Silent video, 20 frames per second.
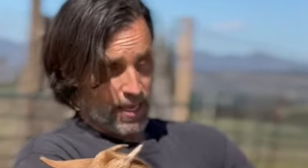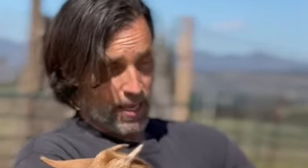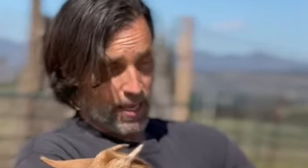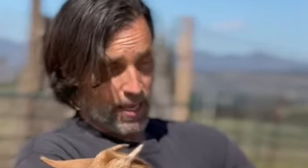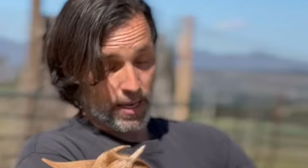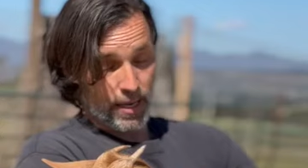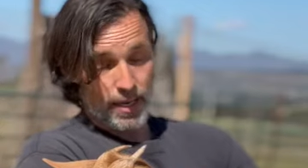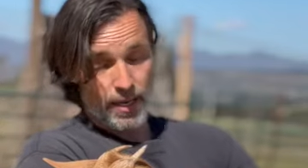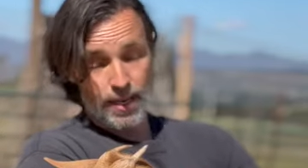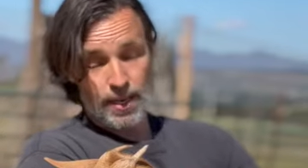
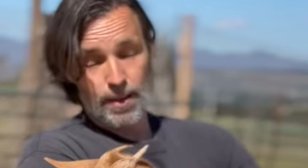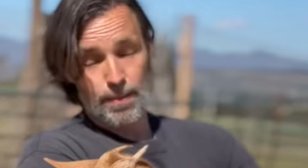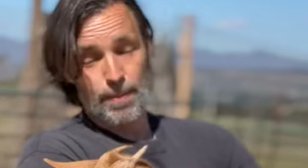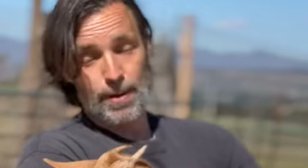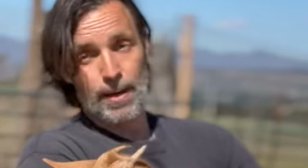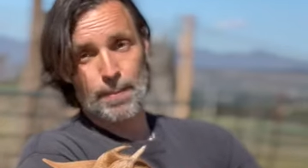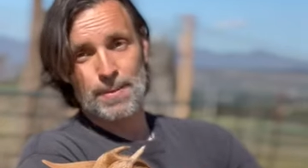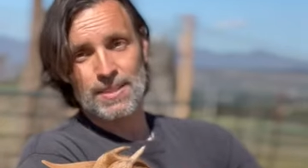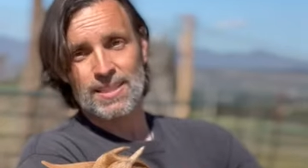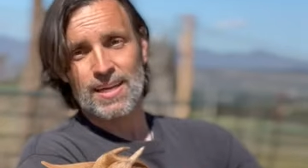y
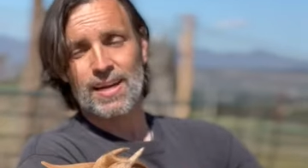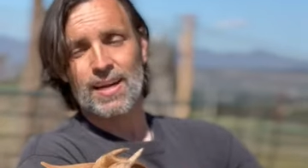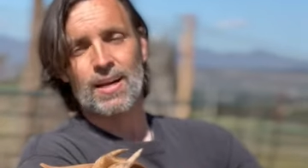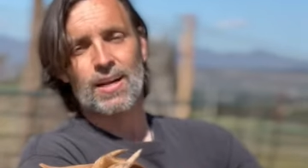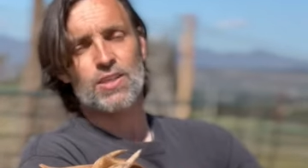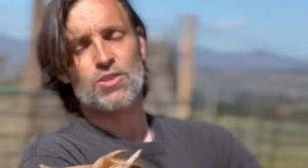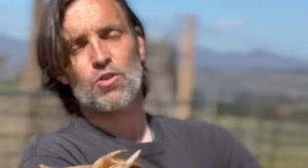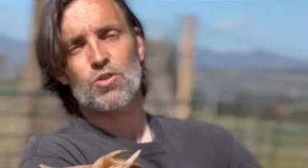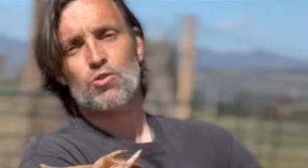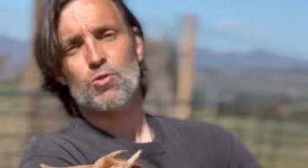van a pasar el
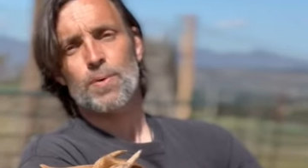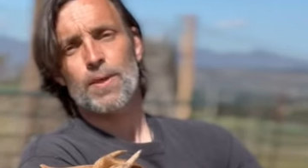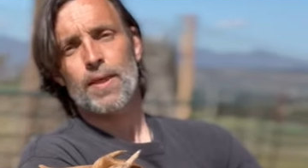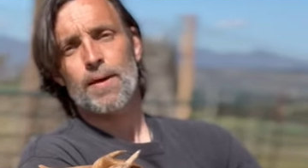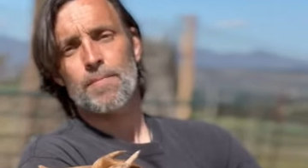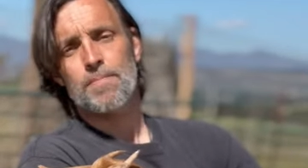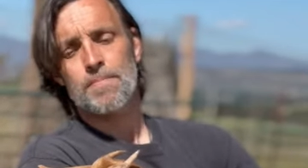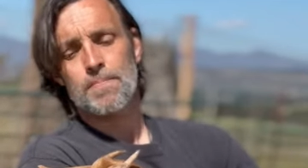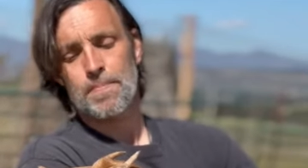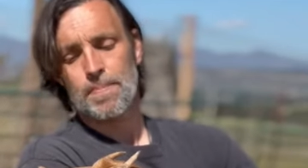resto de su vida.